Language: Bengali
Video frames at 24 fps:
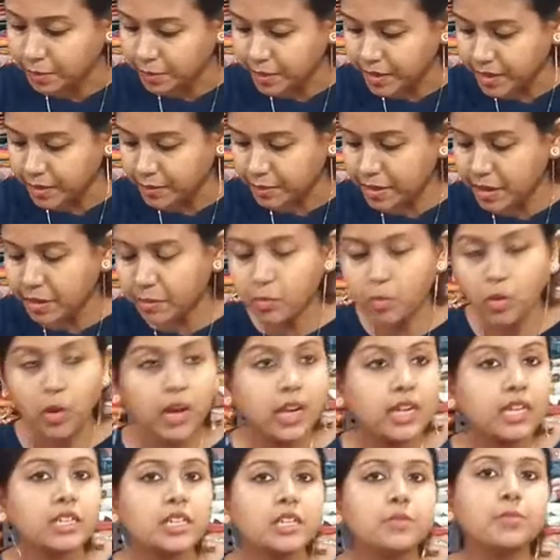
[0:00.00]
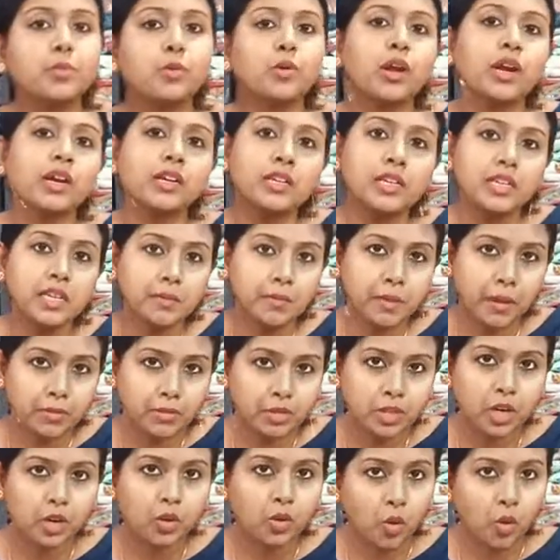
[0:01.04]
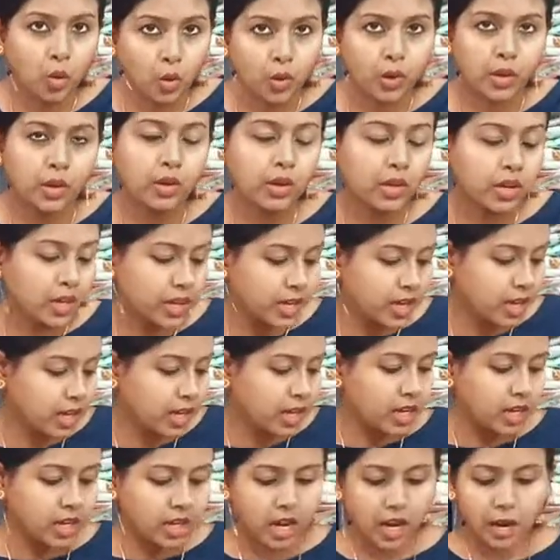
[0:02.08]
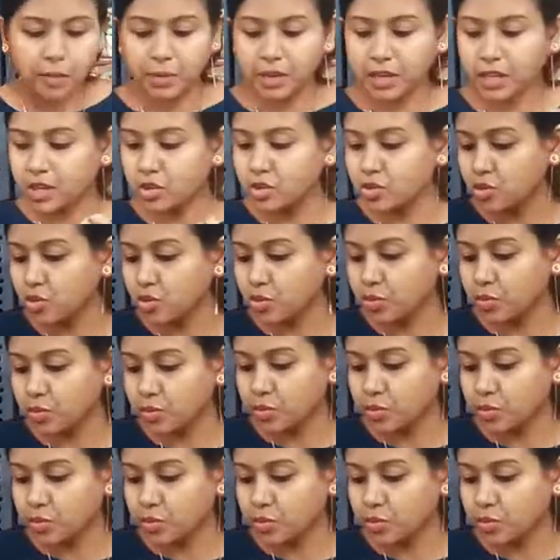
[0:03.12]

প্রিমিয়াম কোয়ালিটির প্রোডাক্ট নিয়ে ব্যবসা করে আমার কিছু